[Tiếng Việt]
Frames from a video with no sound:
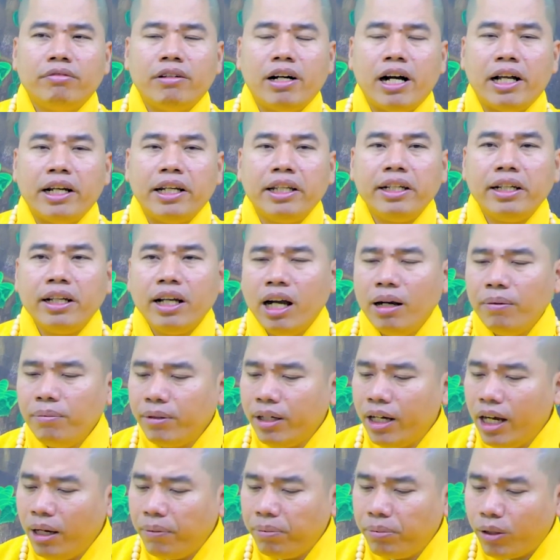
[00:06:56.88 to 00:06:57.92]
và đi
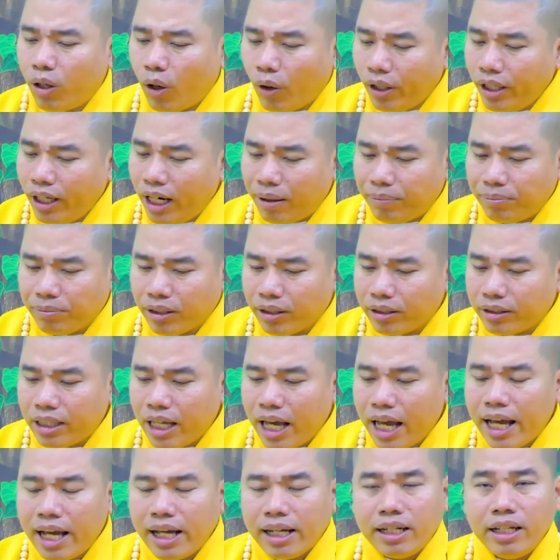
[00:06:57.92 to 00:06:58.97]
gom góp lỗi lầm người
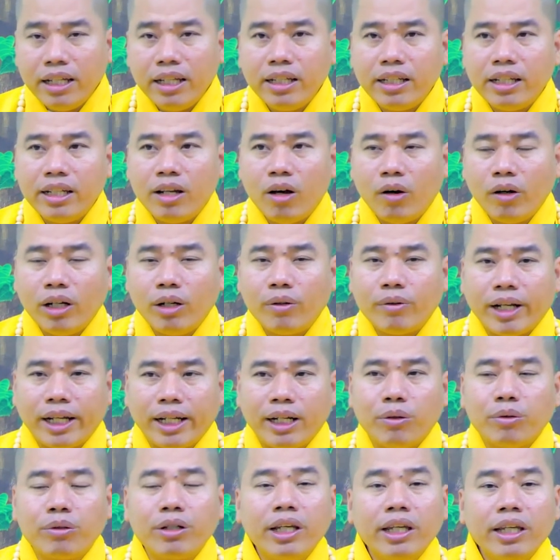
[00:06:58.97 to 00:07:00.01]
ta, đi nói đầu
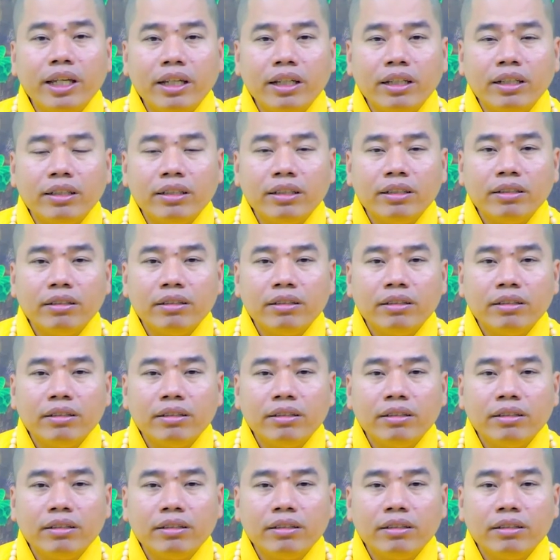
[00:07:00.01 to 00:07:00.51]
này đầu kia,